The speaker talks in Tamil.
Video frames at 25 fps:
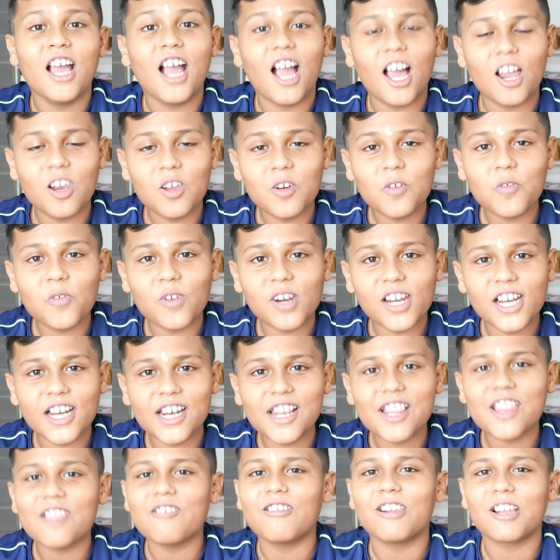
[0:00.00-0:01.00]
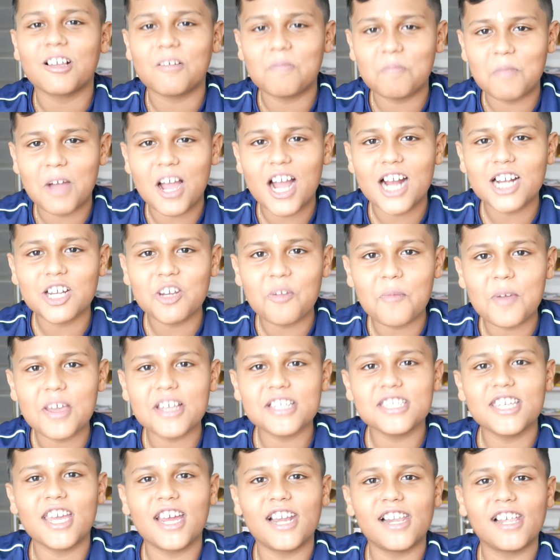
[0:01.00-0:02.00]
ஹலோ ஃப்ரெண்ட்ஸ் வெல்கம் பேக் டு மை
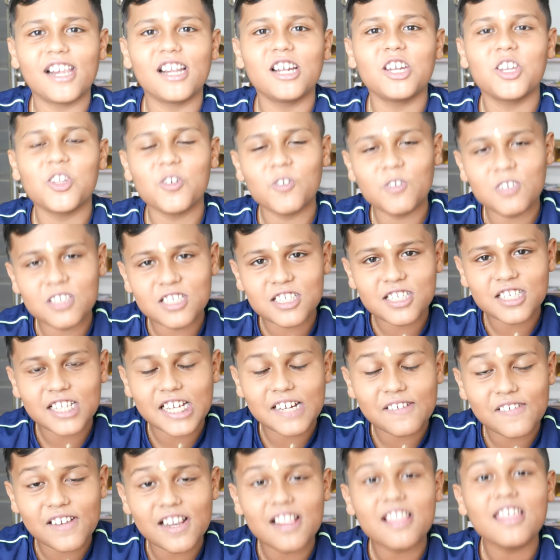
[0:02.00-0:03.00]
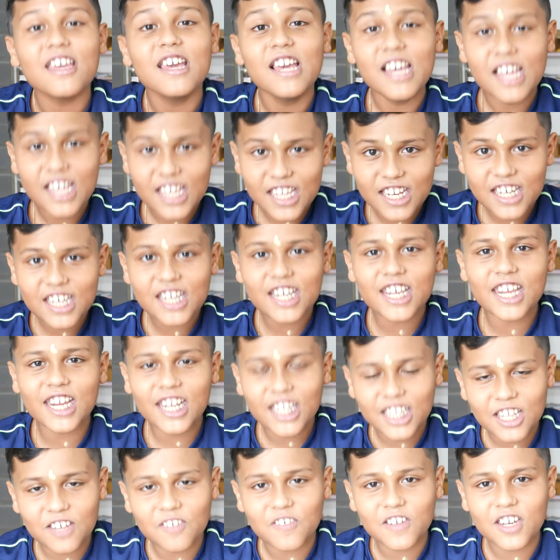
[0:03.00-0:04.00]
சேனல் டியூன்ஸ் ட்ராவல்ஸ் இன்றைக்கி
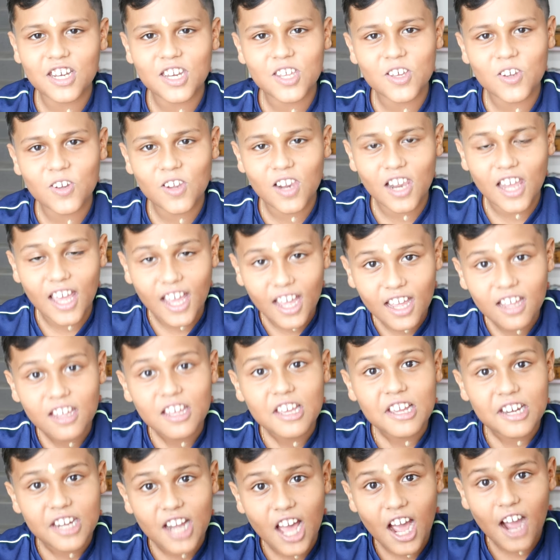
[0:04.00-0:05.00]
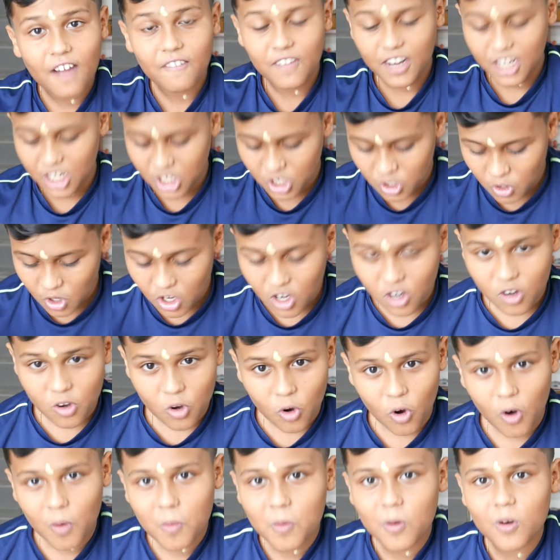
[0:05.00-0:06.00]
இந்த வீடியோவில் நான் வந்துட்டு ஒரு
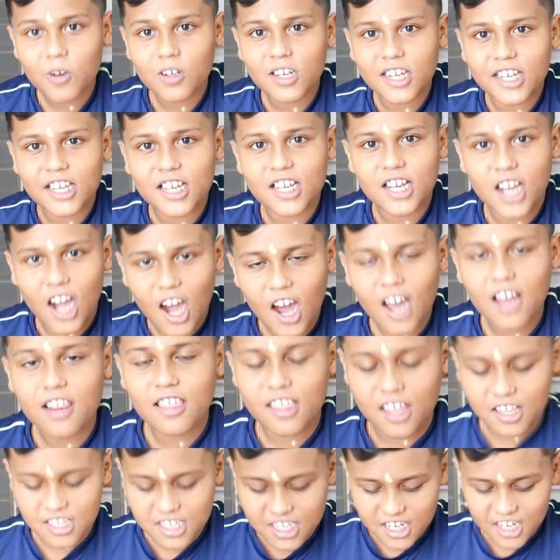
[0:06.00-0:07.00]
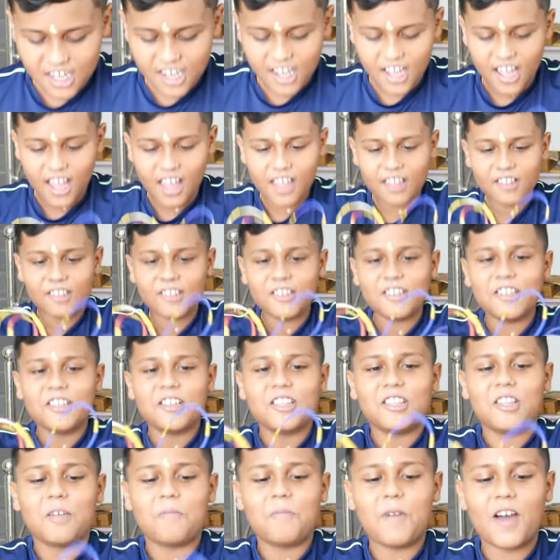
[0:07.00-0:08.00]
ரோபோட்டிக் கார் செஞ்சுருக்கேன்
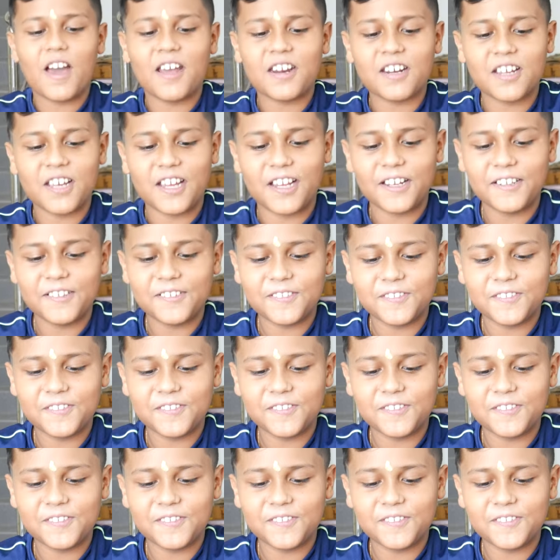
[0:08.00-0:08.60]
இதை பாருங்கள்